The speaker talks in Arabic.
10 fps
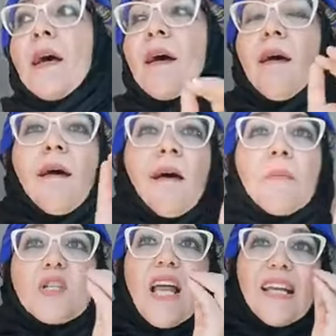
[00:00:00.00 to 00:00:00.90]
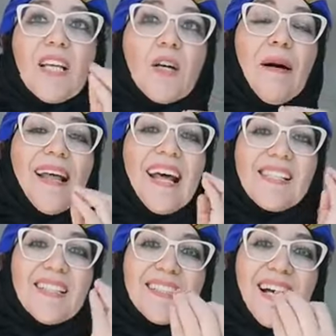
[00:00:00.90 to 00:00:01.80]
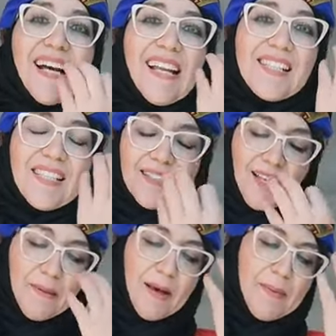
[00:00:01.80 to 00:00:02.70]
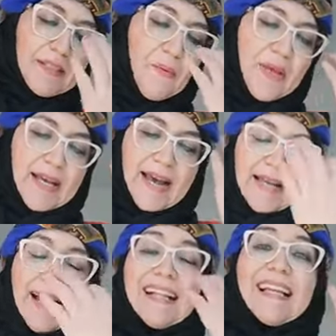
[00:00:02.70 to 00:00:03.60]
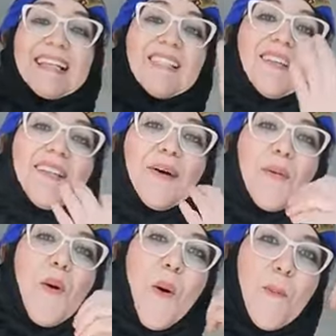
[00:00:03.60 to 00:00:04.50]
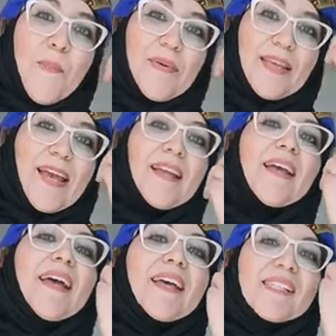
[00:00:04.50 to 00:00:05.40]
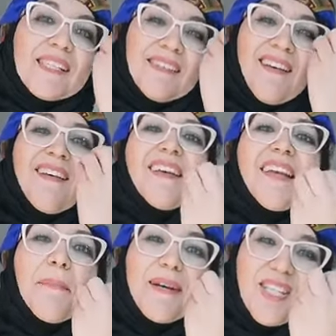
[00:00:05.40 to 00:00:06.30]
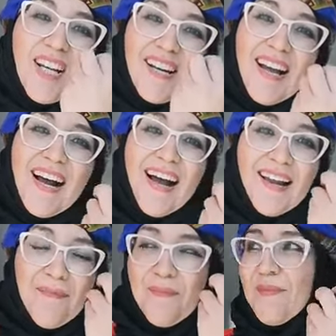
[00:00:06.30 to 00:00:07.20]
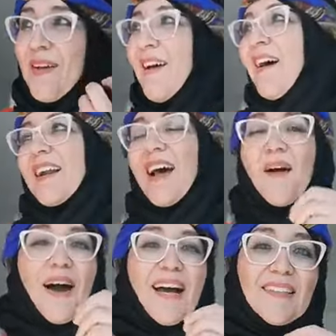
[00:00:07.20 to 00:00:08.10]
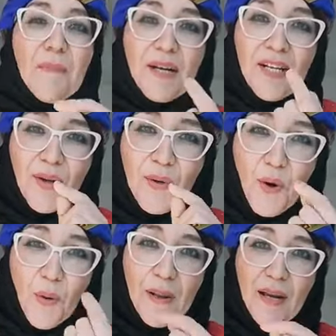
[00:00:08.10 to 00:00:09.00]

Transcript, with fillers: آه باش نحكي لكم على العصيده على العصيده يا بابا تويك عاد حتى عصيده القلوب يا ناس يا بشر يا عالم راهو حتى مك القلوب قلوب